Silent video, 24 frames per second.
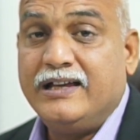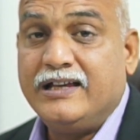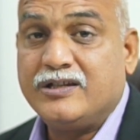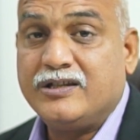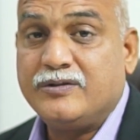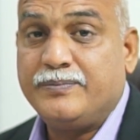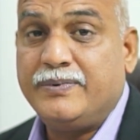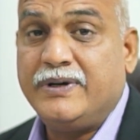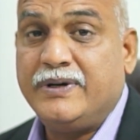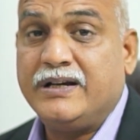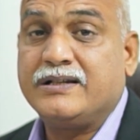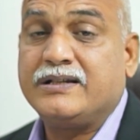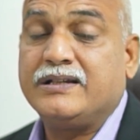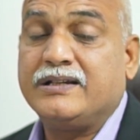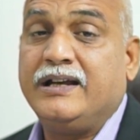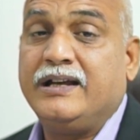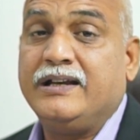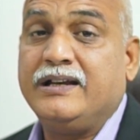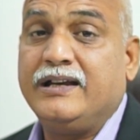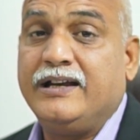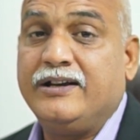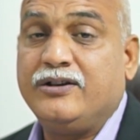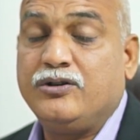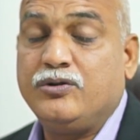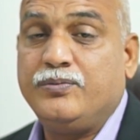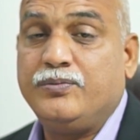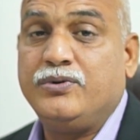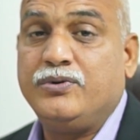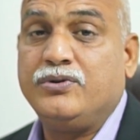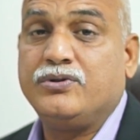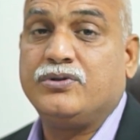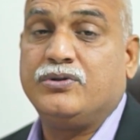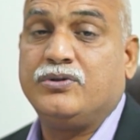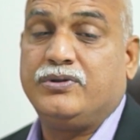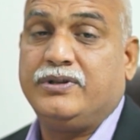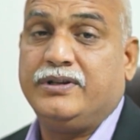एस्पेक्ट्स एंड
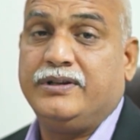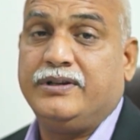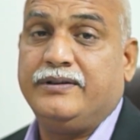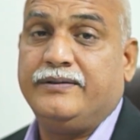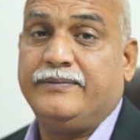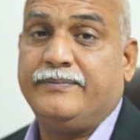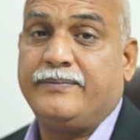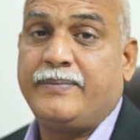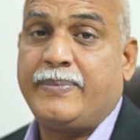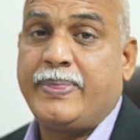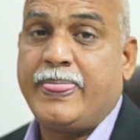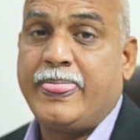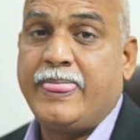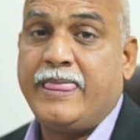एट्रीब्यूट्स होते हैं